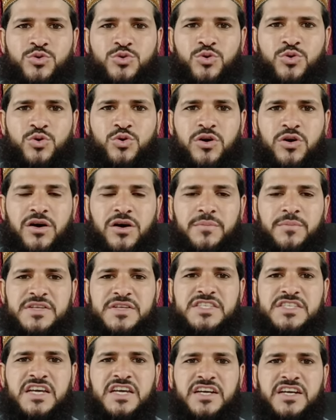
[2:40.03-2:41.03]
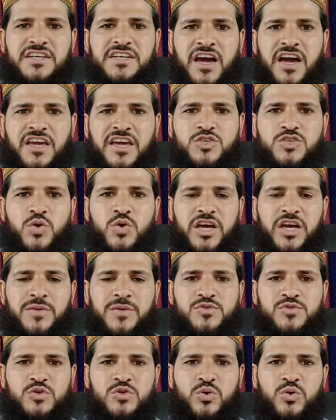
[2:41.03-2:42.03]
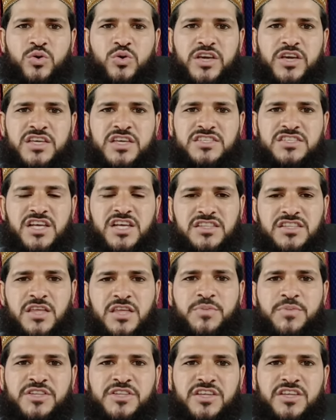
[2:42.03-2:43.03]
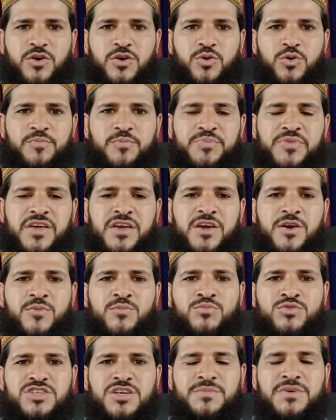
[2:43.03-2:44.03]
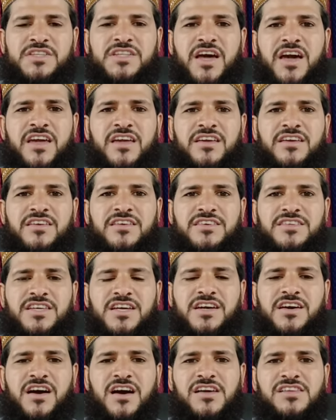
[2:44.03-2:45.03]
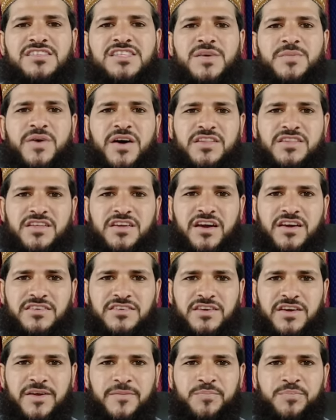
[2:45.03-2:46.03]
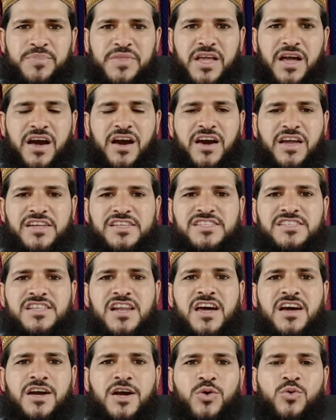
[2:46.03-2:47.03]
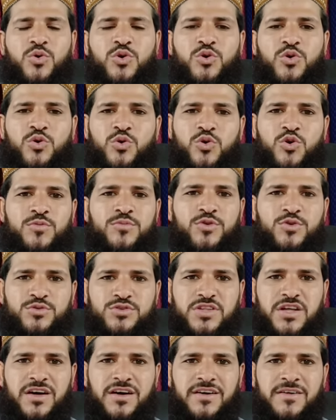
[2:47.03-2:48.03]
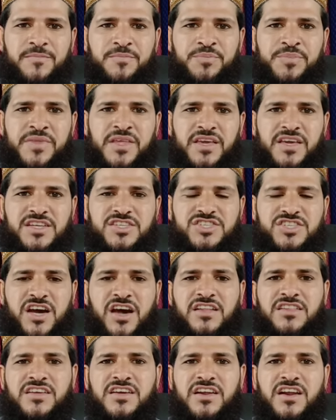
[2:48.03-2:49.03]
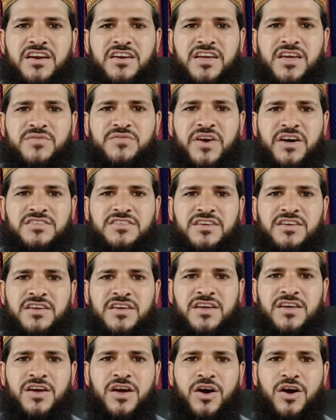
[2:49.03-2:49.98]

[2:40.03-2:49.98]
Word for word: तो बच्चे की टांगें जो है कमज़ोर होगी चलते फिरते रहो मुझे बताएं ये कहाँ से बातें आई हैं अगर इस तरह का कोई हुक्म होता कि चांद ग्रहण के वक्त